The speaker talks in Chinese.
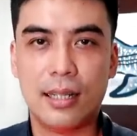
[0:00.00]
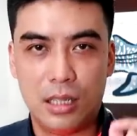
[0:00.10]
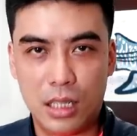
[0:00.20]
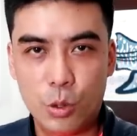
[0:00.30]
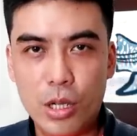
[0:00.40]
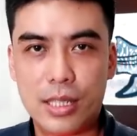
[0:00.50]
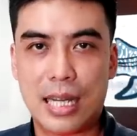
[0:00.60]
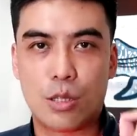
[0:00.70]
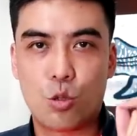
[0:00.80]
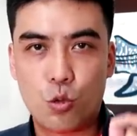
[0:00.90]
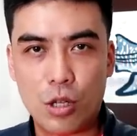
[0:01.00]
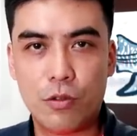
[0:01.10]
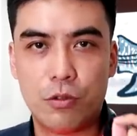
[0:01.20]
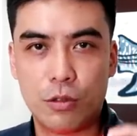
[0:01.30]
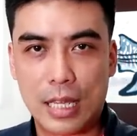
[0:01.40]
你越想说
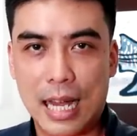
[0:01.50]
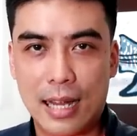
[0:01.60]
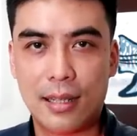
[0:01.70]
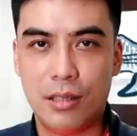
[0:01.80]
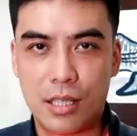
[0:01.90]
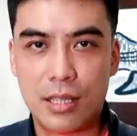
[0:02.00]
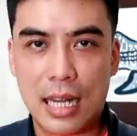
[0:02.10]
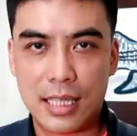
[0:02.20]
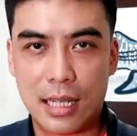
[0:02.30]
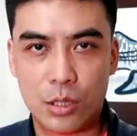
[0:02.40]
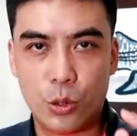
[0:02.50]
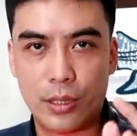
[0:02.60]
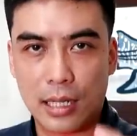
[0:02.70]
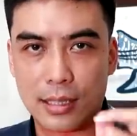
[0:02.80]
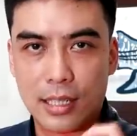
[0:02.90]
服它，那只大象就
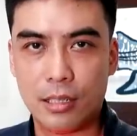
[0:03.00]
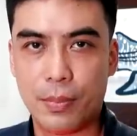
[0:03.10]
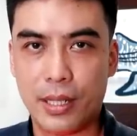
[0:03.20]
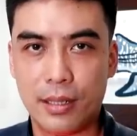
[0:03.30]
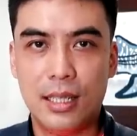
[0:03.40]
会挡在那边；